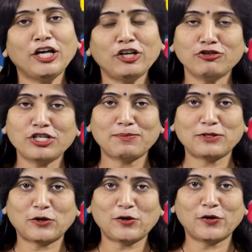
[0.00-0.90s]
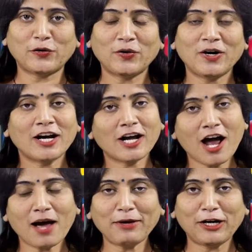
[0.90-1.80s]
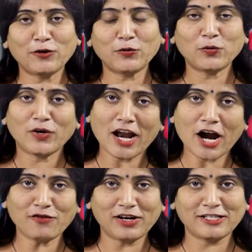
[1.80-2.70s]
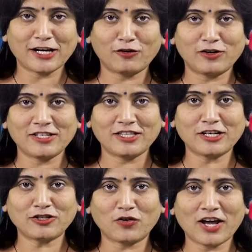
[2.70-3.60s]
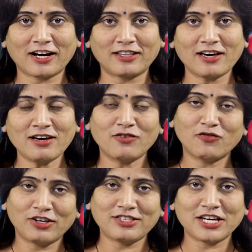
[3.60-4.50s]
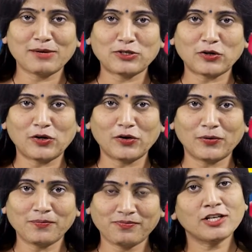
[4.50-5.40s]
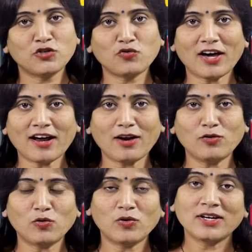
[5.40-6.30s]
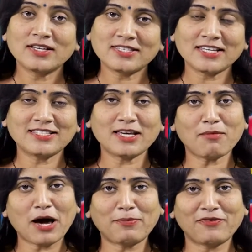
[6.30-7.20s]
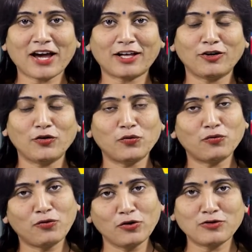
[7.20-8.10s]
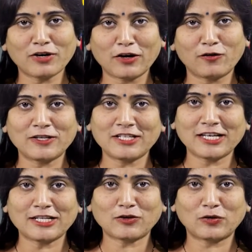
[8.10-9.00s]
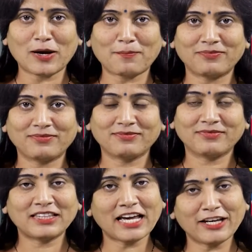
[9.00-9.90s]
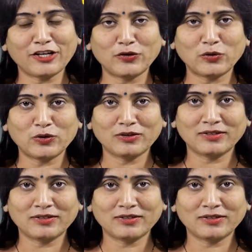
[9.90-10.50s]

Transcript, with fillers: ఈరోజు ఎపిసోడ్లో కామెర్లు నాటు వైద్యాల గురించి తెలుసుకున్నాం కదా వచ్చే ఎపిసోడ్లో జ్వరాలు సీజన్ మార్పు వ్యాధులు ఫ్లూ జ్వరం గురించి తెలుసుకుందాం థ్యాంక్ యూ